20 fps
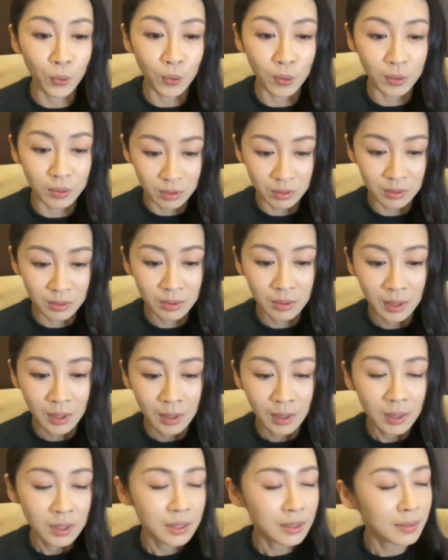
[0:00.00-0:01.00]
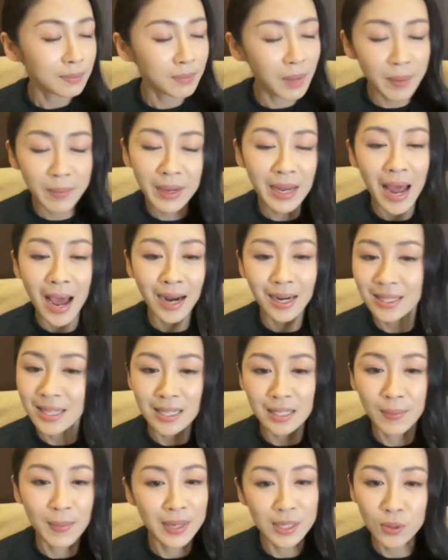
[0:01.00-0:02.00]
อยู่ไม่มีทางที่
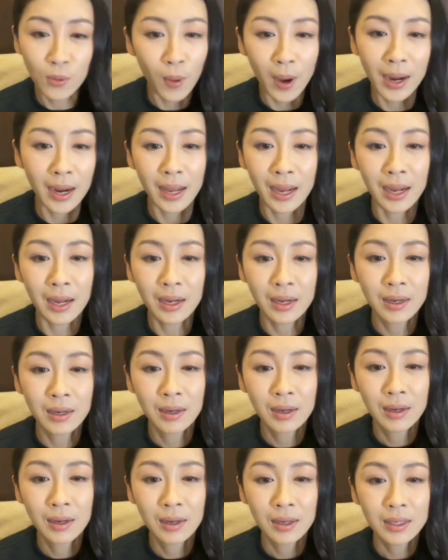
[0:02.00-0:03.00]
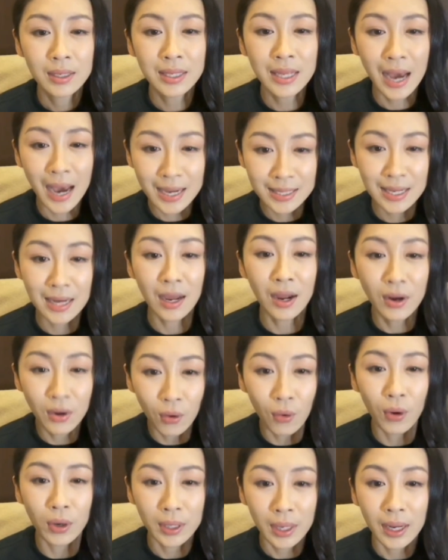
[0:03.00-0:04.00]
ฉันจะไม่ช่วยเลยค่ะยังไงฉันก็
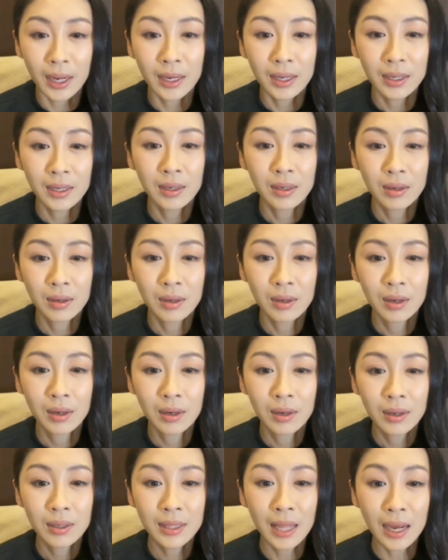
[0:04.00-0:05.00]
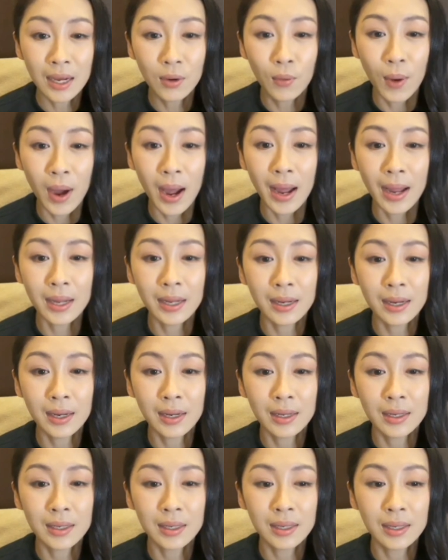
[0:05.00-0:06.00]
โดดค่ะแต่คือว่า
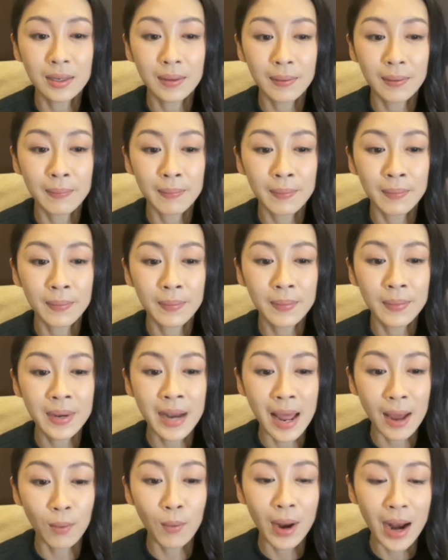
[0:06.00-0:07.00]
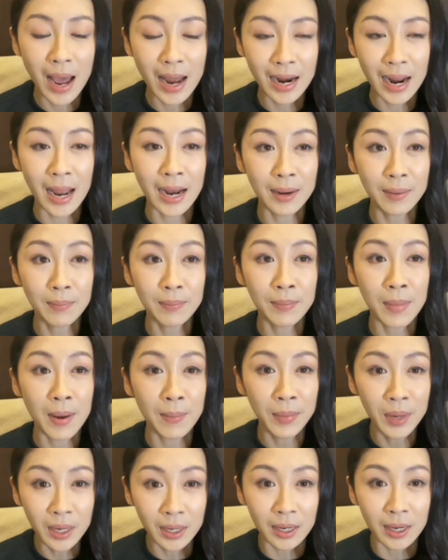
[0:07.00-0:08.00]
ณเวลานั้นมั
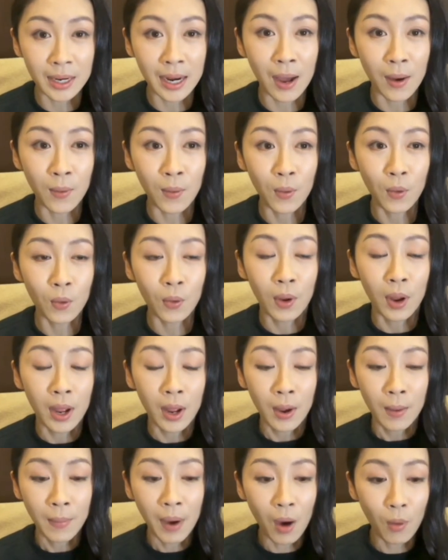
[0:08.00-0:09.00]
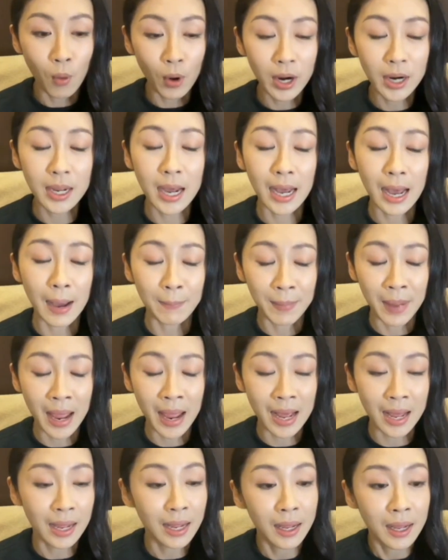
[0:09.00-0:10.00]
นมืดแล้วพอวนเรือกลับ
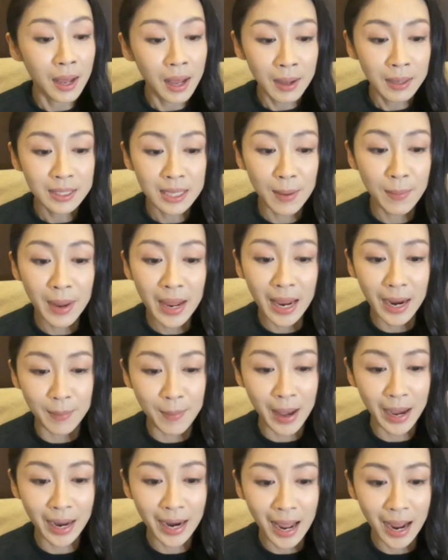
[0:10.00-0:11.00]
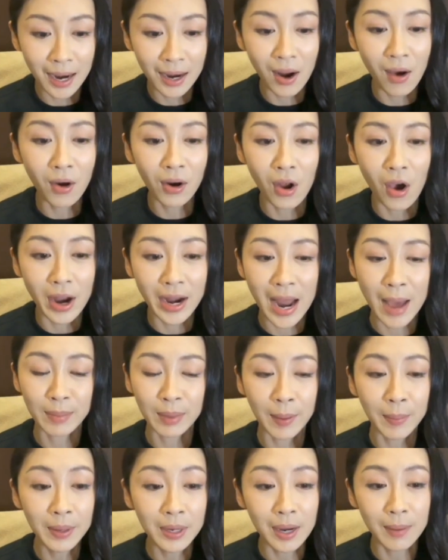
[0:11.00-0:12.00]
มาฉันไม่เห็นแม้กระทั่งร่องรอย
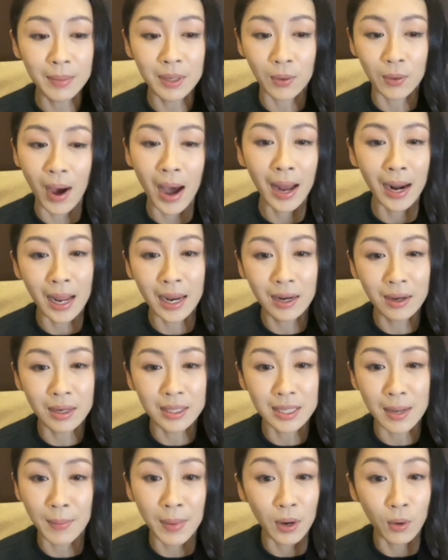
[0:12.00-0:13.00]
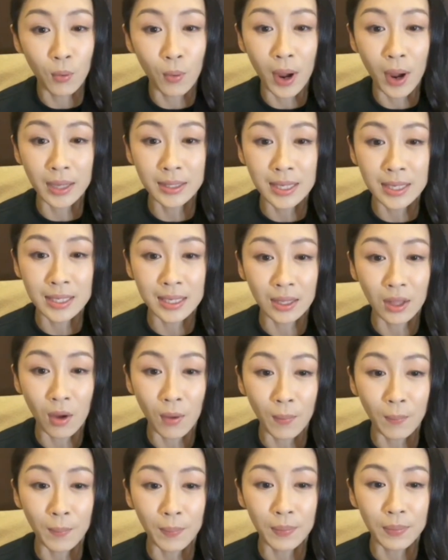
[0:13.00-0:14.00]
น้ำกระเพื่อมหรือว่าอะไรเลยฉันไม่รู้ว่าฉันจะ
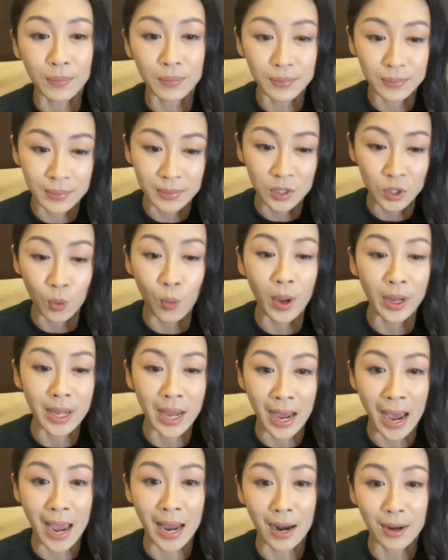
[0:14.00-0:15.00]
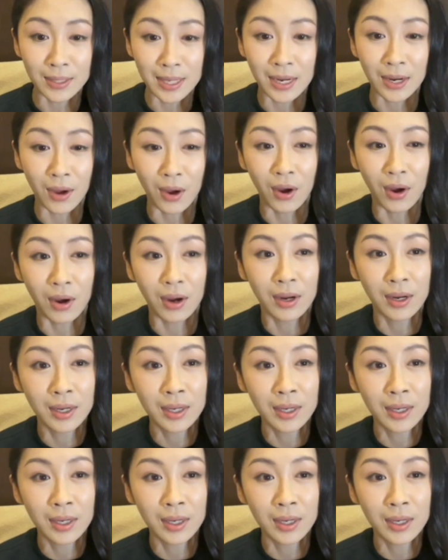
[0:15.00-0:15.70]
ต้องช่วยยังไงแล้วฉันก็